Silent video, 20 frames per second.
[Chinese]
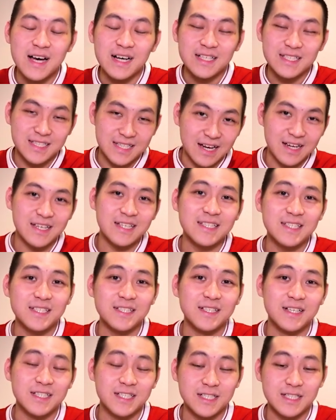上一次
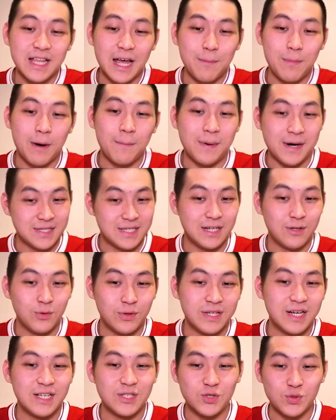呢是代表巴塞
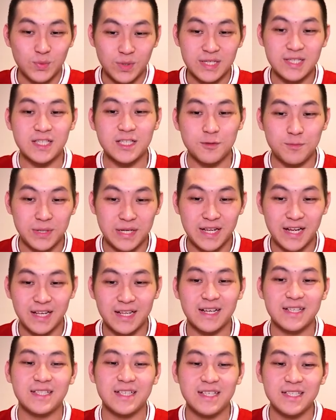罗那输了四比零，
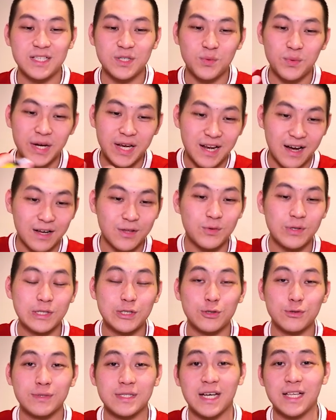那这一次为狼队
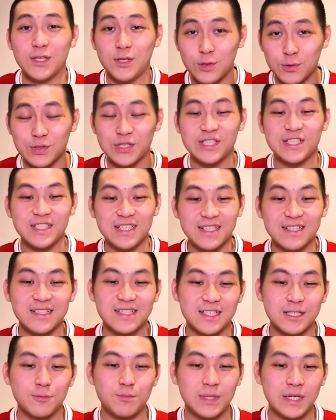出战又是一个
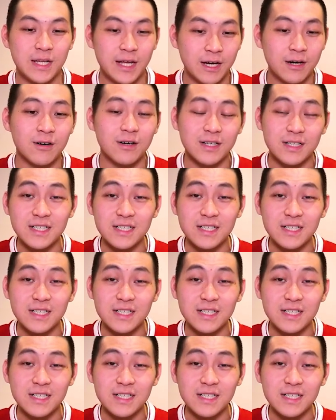四比零哦，